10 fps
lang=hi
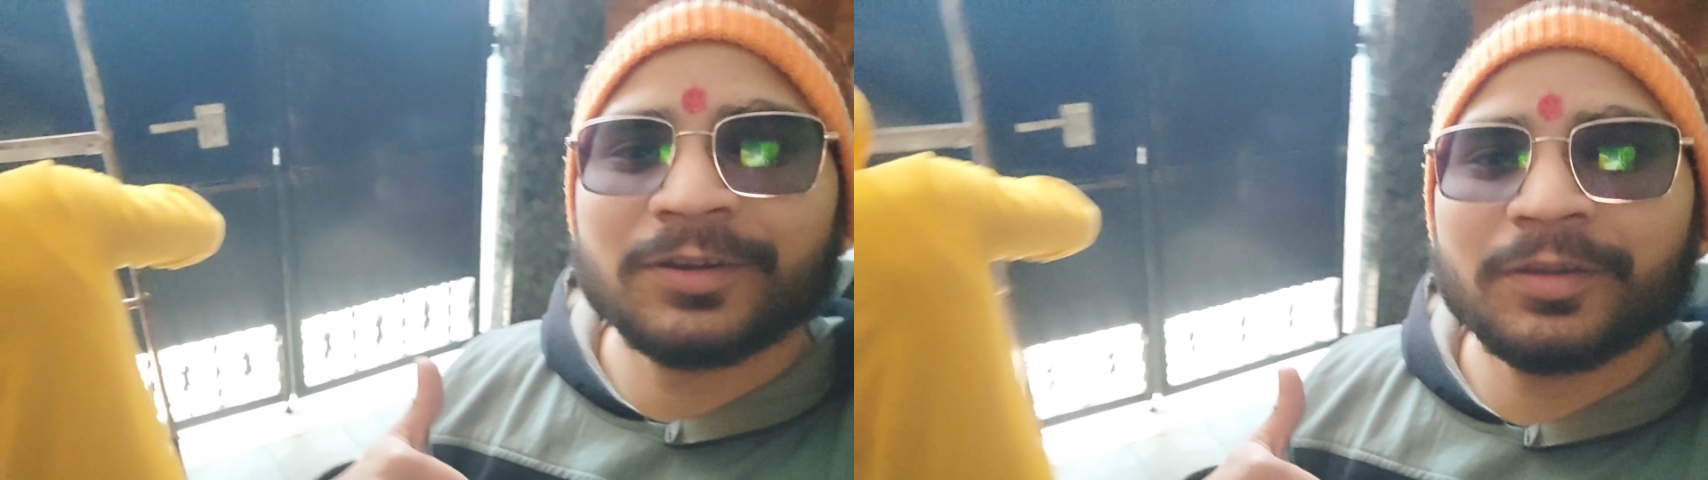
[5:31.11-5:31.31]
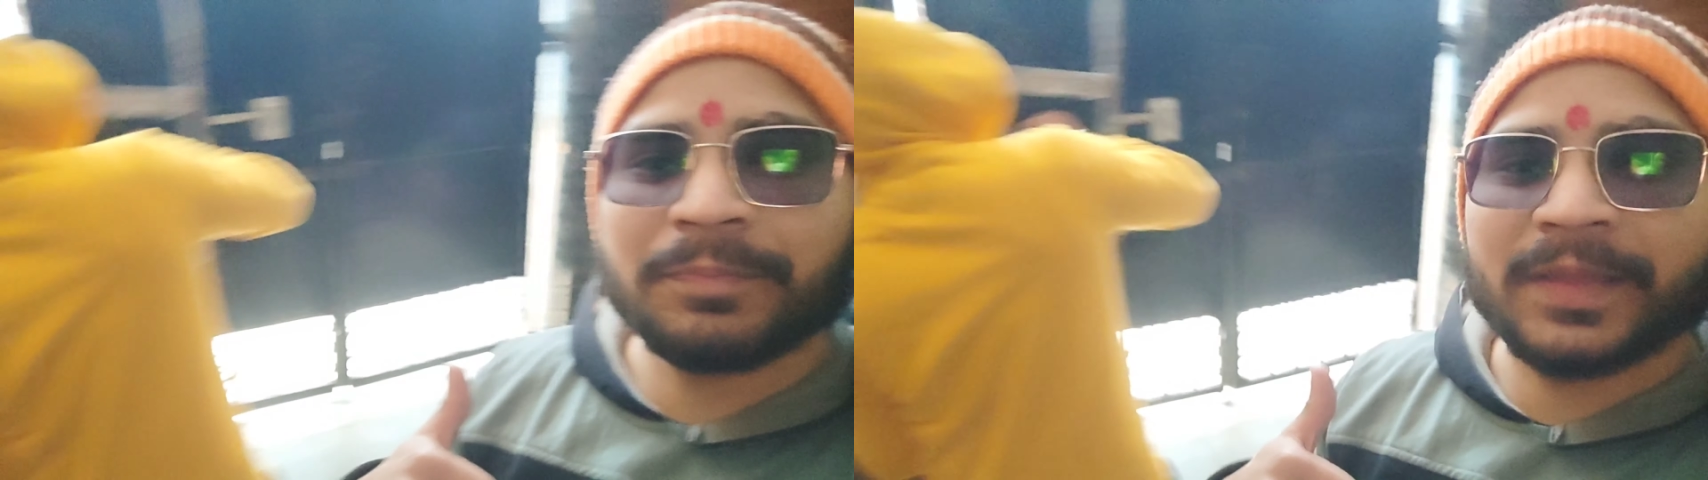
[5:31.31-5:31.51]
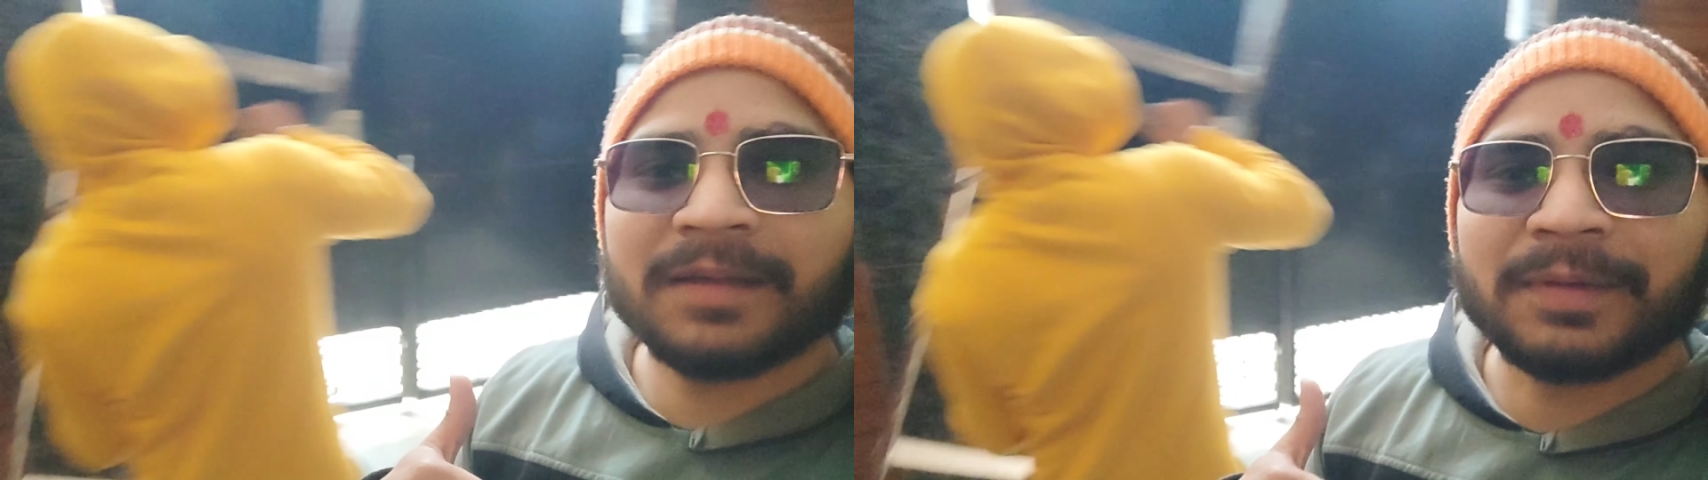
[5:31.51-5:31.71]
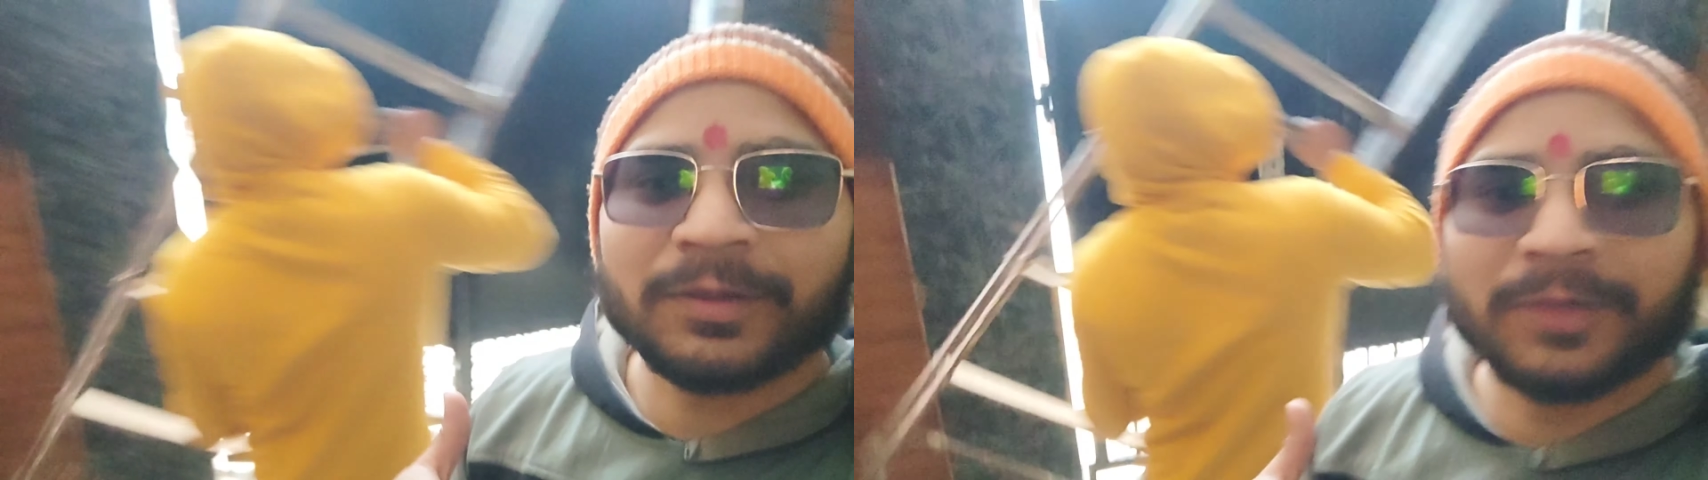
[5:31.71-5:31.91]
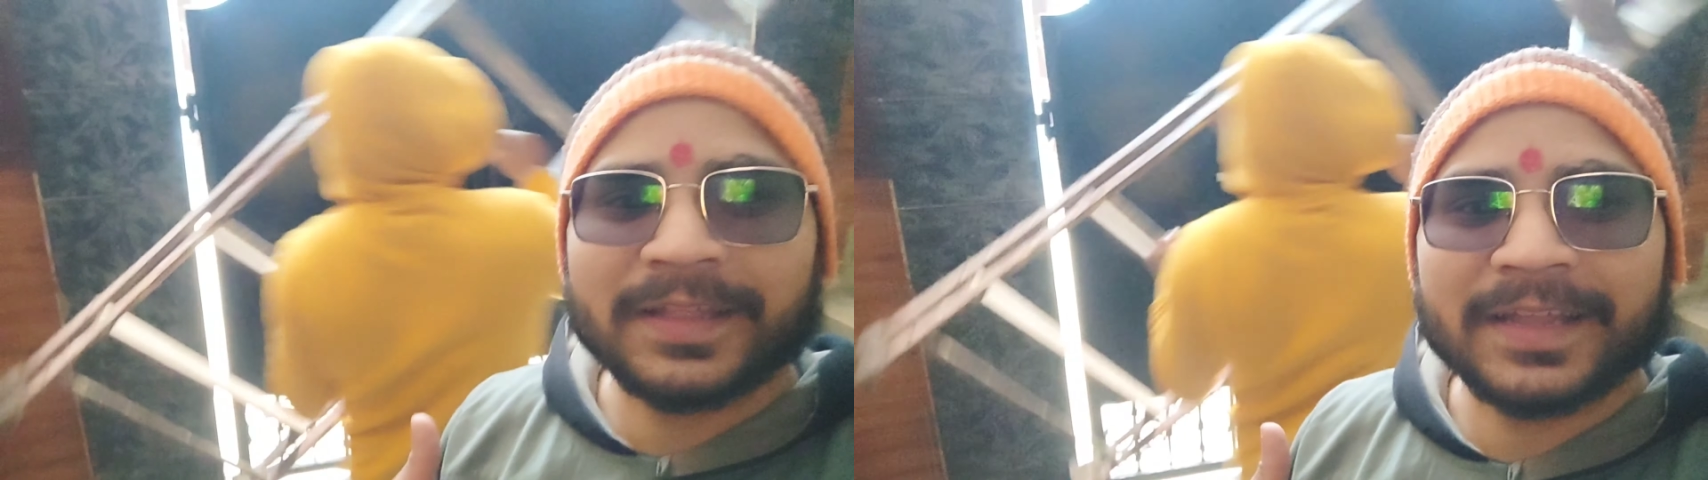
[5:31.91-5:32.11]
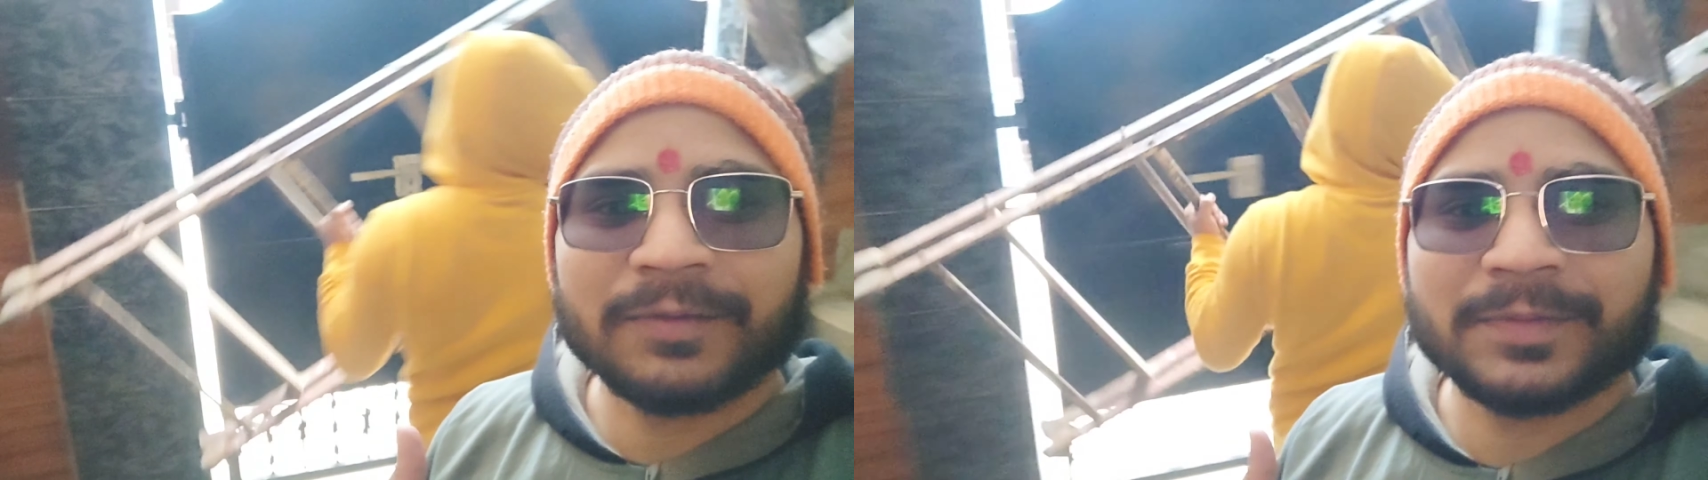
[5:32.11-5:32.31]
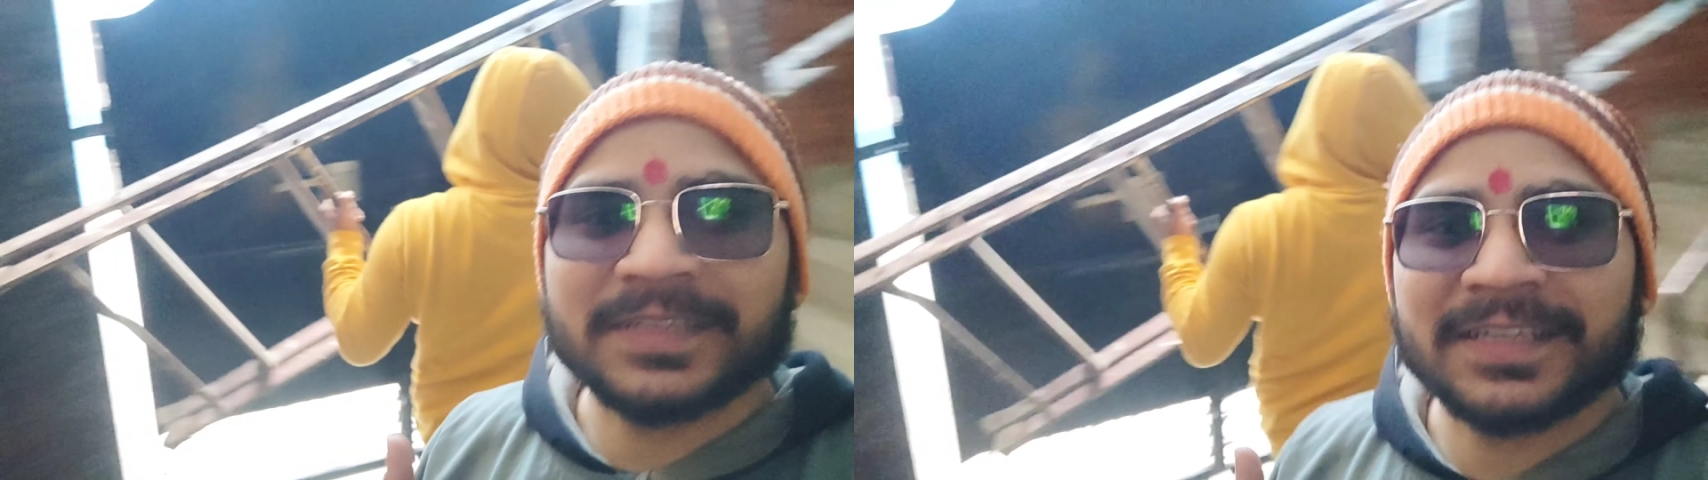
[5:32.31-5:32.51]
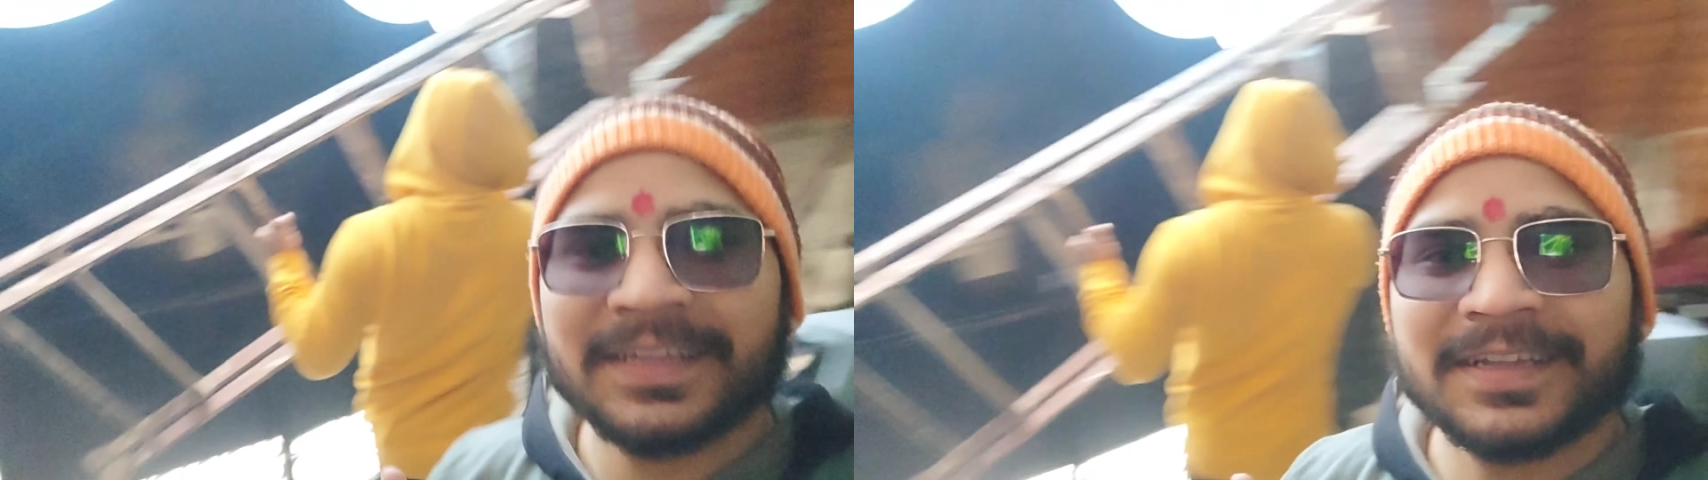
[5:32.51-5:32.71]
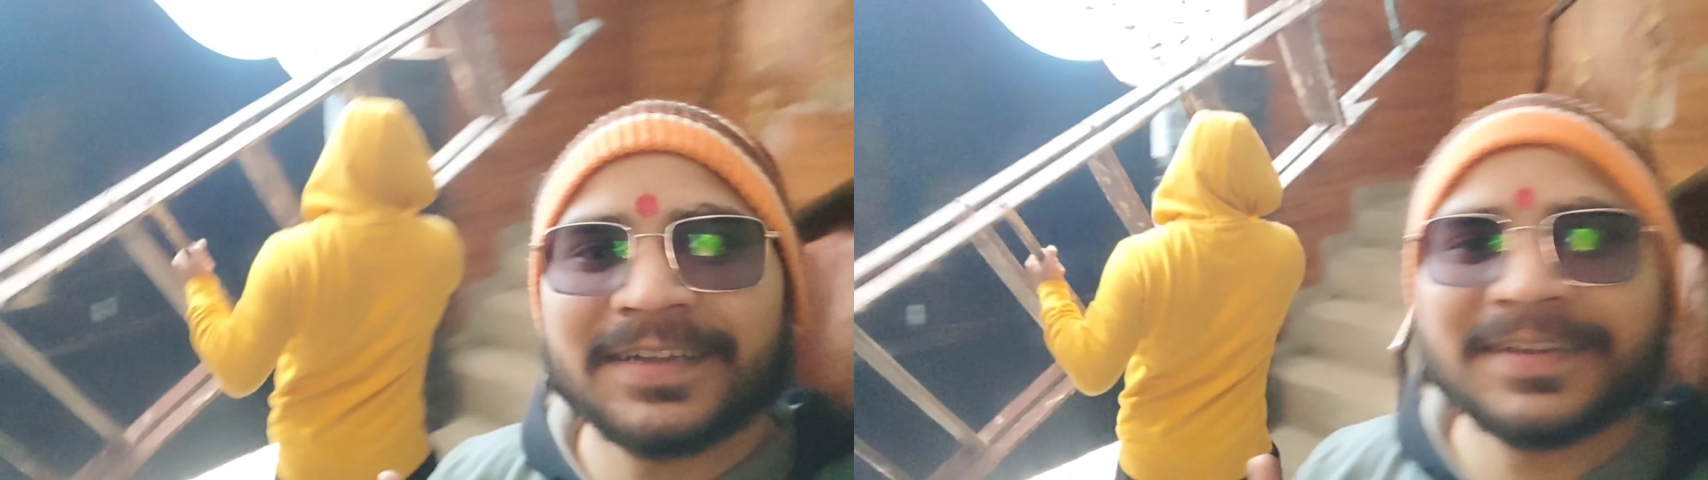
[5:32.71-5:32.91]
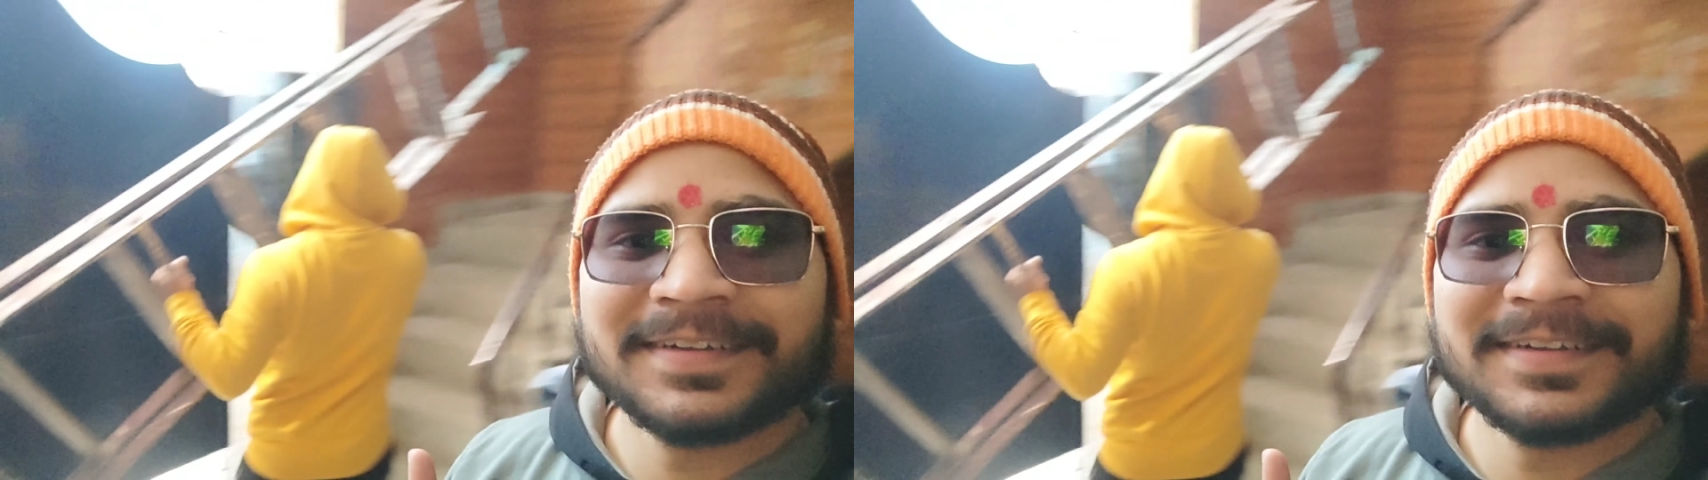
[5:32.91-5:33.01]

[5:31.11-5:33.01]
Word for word: भाई पीला भालू लेके जाएगा ऊपर सीढ़िया